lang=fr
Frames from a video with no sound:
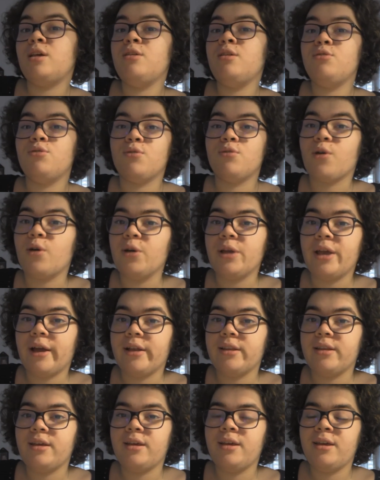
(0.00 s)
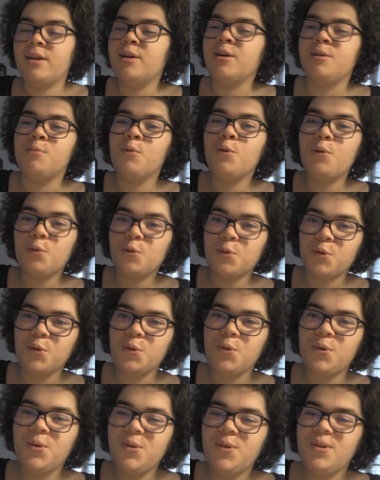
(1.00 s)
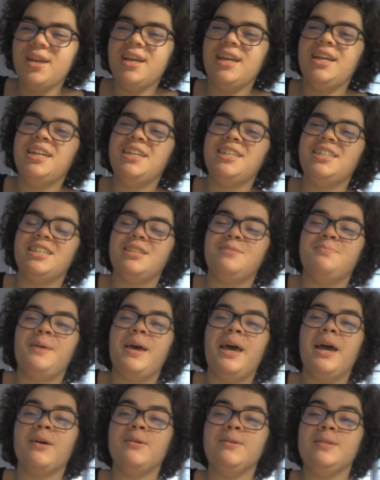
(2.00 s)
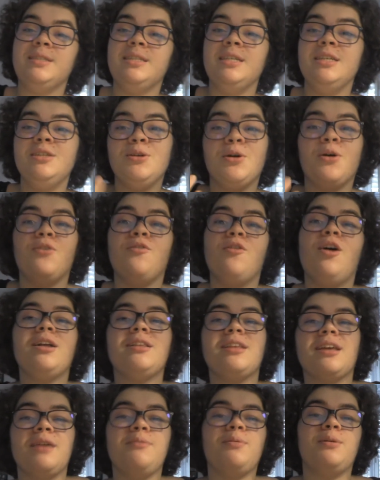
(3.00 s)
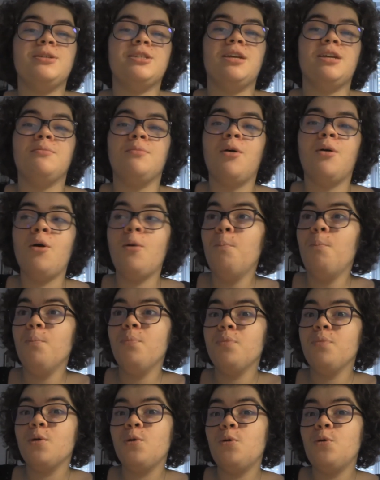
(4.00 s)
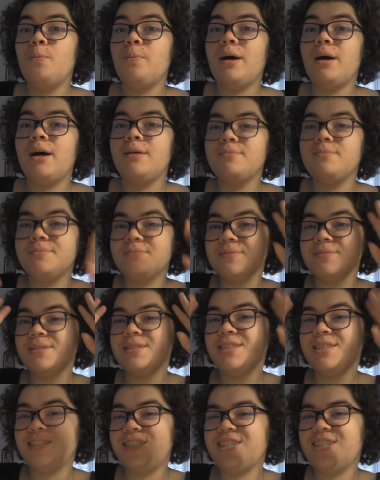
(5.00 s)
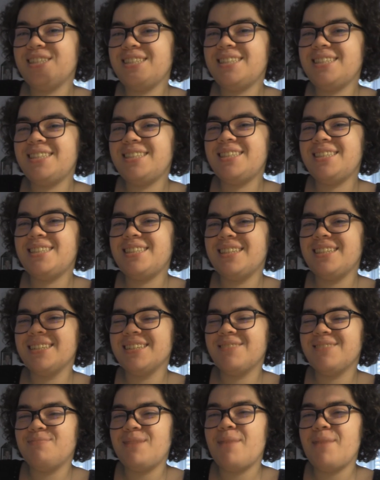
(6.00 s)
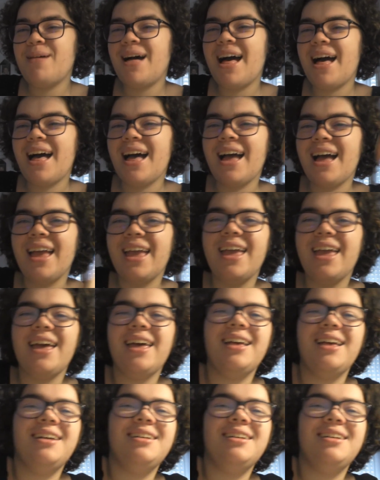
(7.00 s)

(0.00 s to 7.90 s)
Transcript: de regarder euh, mon contenu et j'espère aussi te revoir très prochainement ou pas. Tchuss Bye bye